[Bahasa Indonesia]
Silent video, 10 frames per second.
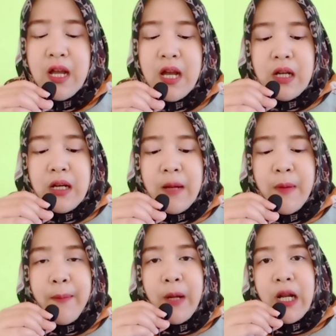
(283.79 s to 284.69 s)
Nah,
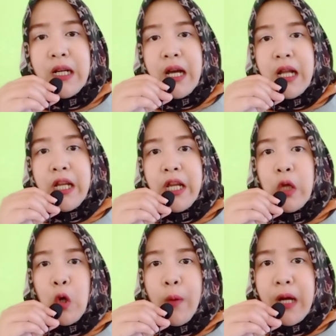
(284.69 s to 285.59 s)
bagaimana dengan
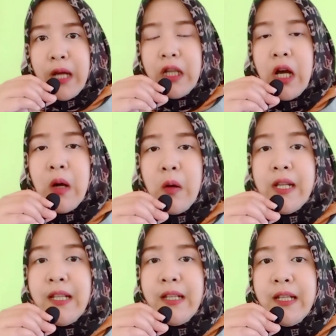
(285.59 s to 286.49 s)
lingkup atau
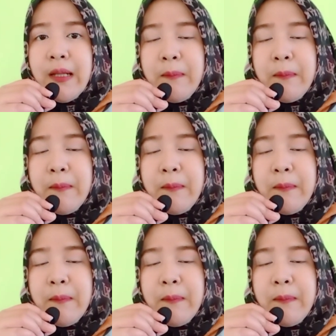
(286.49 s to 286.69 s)
lini